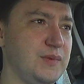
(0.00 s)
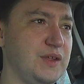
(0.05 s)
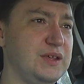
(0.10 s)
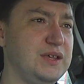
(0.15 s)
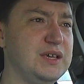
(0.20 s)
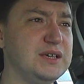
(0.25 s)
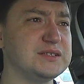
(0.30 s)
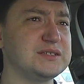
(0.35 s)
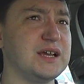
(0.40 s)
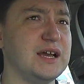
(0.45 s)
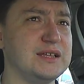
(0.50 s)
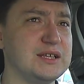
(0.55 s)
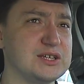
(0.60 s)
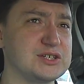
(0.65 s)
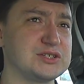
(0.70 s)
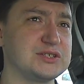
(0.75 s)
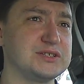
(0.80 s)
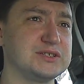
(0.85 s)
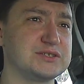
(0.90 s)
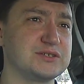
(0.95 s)
Есть,
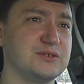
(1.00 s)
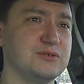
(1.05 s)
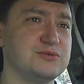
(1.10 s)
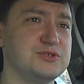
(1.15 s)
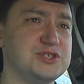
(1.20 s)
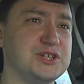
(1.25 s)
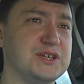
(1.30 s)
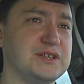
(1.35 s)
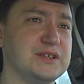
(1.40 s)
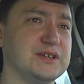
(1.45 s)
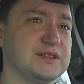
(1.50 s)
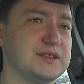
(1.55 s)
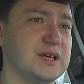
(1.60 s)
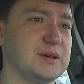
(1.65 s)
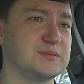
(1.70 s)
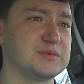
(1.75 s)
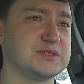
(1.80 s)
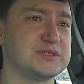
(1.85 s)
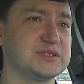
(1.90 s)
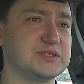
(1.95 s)
конечно, исключения
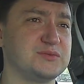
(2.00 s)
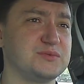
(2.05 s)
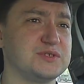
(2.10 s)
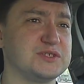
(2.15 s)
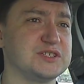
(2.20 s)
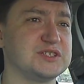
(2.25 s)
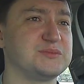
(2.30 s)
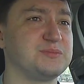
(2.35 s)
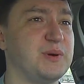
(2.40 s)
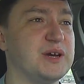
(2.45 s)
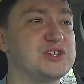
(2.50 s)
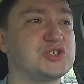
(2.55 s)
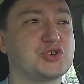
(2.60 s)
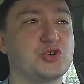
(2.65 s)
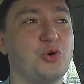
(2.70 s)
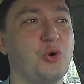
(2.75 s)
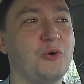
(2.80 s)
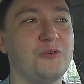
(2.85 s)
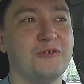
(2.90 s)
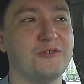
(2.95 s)
там с, с
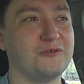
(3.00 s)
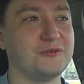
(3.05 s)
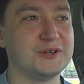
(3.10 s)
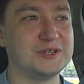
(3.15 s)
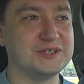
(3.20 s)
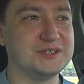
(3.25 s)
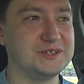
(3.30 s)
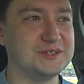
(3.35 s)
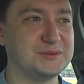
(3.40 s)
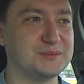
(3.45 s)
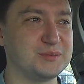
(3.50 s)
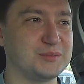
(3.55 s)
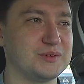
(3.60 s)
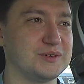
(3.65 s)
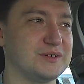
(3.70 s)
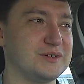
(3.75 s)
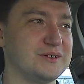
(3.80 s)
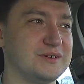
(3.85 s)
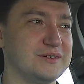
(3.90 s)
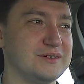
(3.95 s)
отпочковыванием
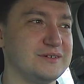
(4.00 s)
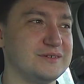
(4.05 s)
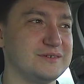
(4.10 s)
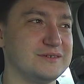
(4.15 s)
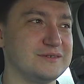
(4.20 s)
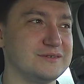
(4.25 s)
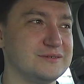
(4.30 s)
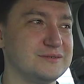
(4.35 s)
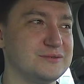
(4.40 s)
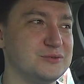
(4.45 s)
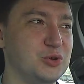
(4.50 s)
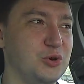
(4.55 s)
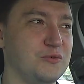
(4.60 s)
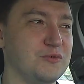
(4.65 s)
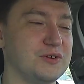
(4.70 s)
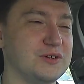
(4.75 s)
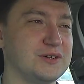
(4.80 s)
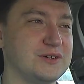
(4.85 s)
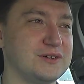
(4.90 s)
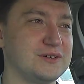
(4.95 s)
э,
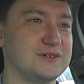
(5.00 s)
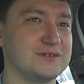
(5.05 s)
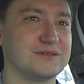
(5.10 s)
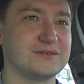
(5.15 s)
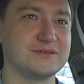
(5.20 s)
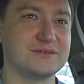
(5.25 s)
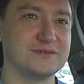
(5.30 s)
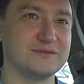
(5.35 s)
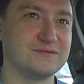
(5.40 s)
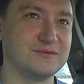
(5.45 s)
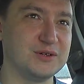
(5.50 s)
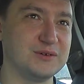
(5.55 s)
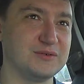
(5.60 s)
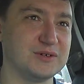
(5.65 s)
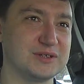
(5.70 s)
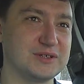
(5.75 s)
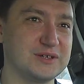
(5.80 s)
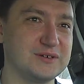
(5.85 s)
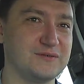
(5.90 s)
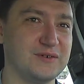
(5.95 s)
новых
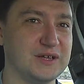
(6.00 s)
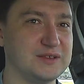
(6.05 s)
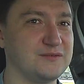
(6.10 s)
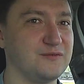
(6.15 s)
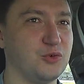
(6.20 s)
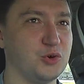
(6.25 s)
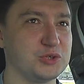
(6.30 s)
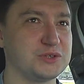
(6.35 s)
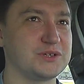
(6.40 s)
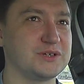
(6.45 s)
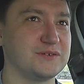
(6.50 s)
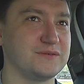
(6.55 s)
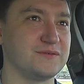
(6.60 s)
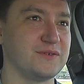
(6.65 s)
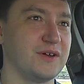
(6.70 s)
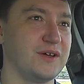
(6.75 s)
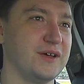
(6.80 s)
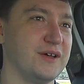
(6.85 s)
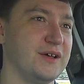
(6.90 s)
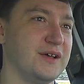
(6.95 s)
выводков, отводков –
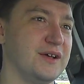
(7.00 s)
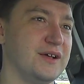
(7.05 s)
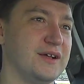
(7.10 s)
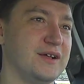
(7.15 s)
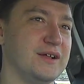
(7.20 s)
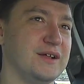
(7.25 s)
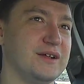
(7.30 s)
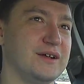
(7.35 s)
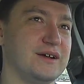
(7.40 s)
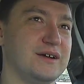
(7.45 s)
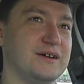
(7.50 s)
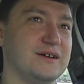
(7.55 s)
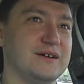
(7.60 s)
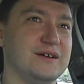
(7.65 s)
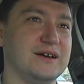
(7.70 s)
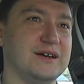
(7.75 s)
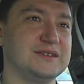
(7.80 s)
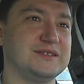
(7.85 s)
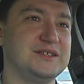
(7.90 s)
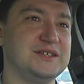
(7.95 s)

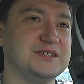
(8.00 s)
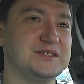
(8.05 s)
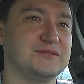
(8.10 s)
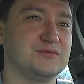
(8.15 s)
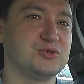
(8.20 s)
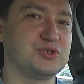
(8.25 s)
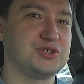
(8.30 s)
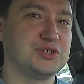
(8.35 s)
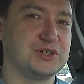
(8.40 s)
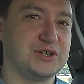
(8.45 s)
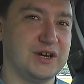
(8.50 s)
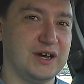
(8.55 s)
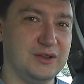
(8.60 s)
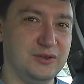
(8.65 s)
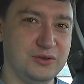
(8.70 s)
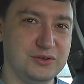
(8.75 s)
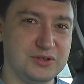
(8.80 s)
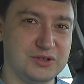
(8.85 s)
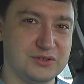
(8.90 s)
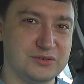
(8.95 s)
от действующих
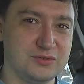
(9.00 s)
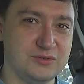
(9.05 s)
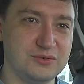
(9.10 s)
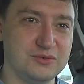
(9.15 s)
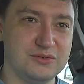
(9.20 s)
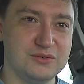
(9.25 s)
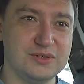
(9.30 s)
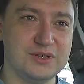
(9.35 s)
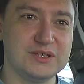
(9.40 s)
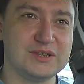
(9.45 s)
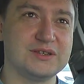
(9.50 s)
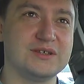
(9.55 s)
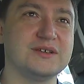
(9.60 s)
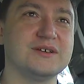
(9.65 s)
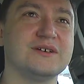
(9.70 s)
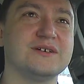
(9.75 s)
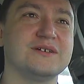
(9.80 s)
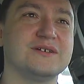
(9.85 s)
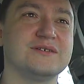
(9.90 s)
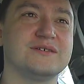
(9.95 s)
колоний, но
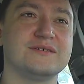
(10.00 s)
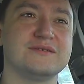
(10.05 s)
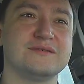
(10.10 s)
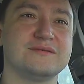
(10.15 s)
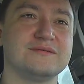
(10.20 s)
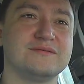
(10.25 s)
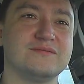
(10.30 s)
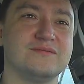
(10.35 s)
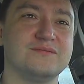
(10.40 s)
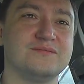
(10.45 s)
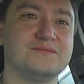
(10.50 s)
это